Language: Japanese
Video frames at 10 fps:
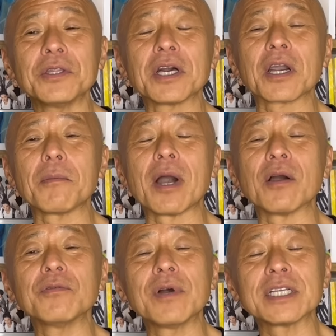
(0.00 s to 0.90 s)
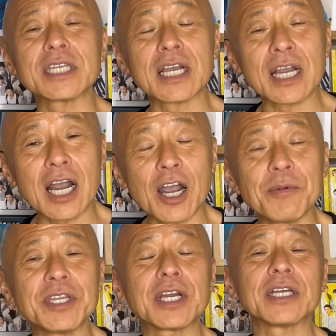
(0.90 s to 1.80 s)
なんかまあ、フワちゃんが
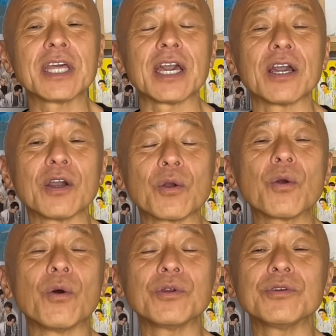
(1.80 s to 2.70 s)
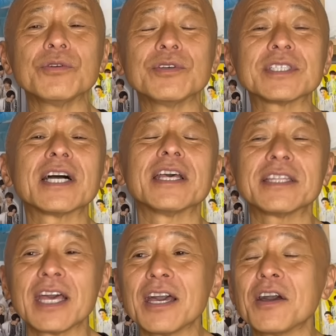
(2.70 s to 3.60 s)
アメリカで合流され
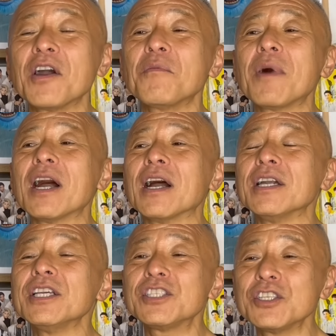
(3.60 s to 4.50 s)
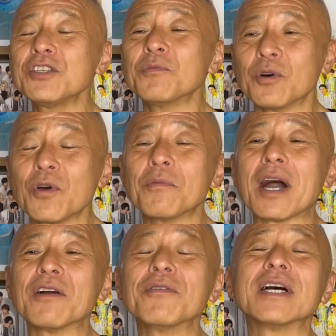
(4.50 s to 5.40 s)
て、まあ、いつもの
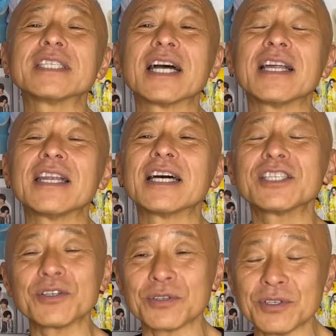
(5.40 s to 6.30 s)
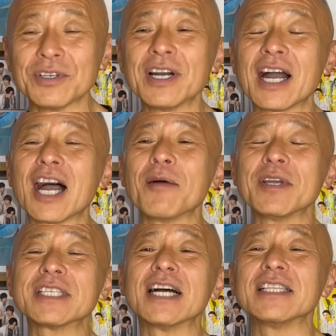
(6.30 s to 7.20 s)
まあ、フワちゃんらしく、安
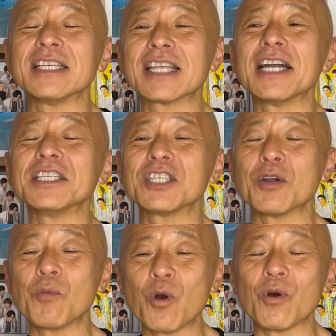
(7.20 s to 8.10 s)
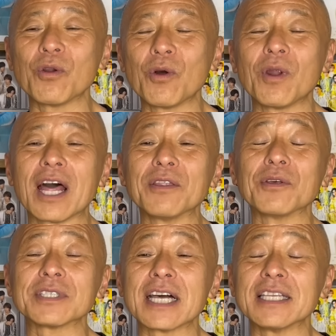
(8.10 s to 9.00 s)
倍ちゃんに対しても、
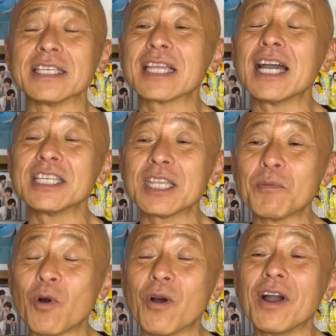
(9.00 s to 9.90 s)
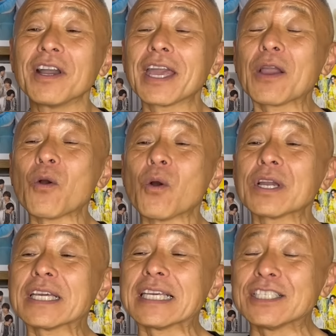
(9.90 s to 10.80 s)
ローランドさんに対しても、結構
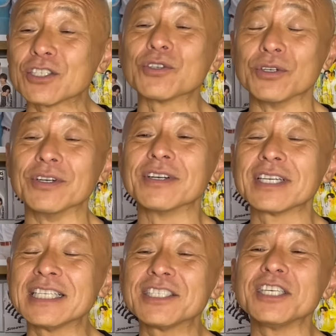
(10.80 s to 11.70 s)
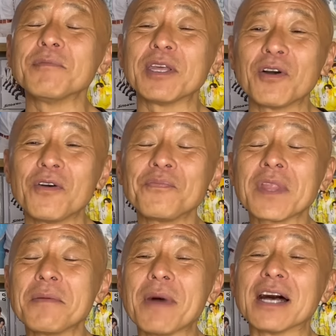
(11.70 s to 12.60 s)
きつく、きついめの、
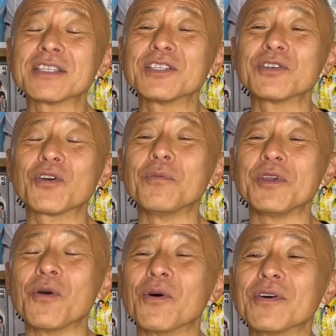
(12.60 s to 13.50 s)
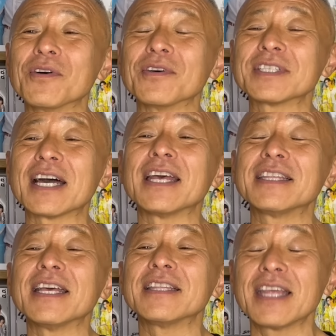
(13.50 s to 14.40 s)
まあ、ツッコミをされ
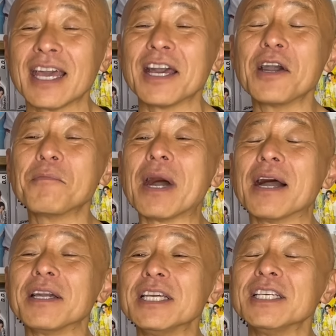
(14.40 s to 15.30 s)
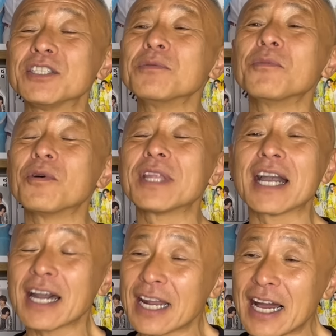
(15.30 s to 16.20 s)
てて、まあ、いつもな
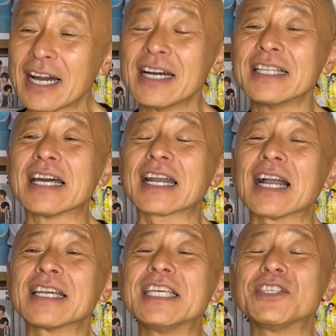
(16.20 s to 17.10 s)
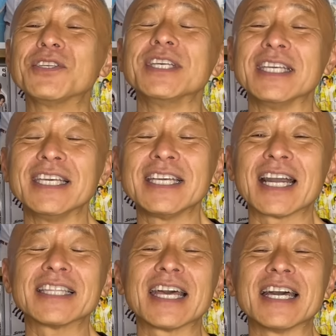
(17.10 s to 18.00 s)
がら、なんかきつい言い
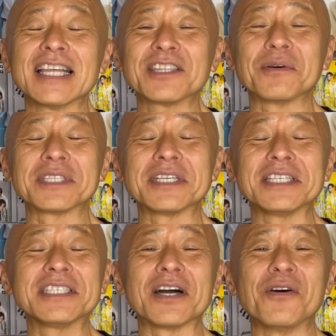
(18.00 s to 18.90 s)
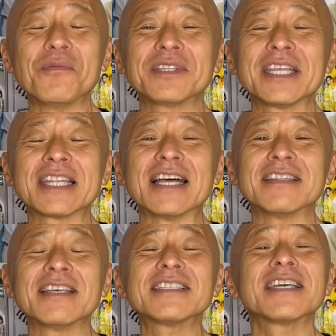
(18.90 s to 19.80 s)
方やなと私は実は思ってたん
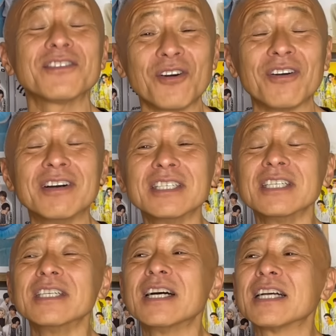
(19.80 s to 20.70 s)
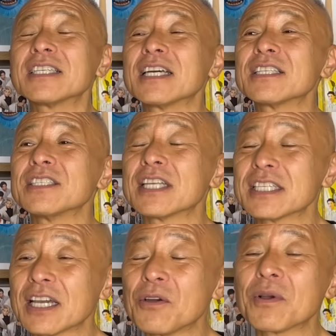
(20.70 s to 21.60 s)
ですけど、8月
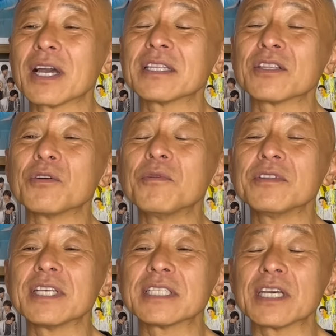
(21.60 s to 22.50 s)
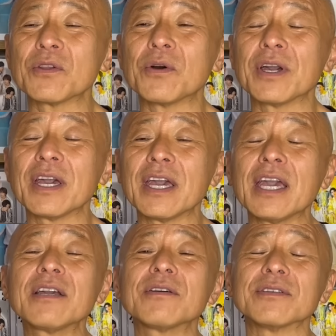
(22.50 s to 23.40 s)
確かよくやったと思うんですけど、
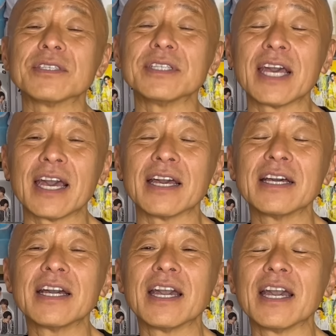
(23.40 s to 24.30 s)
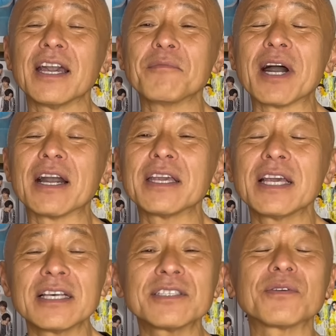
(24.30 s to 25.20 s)
X で、えー、まあ、
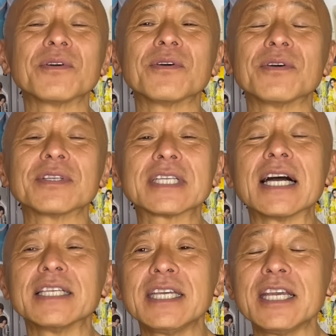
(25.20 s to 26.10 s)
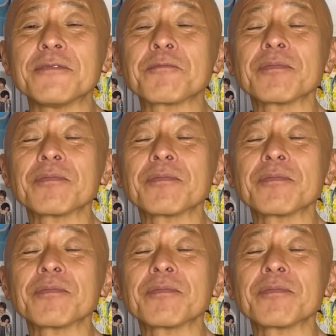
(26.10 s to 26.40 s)
安子さんに、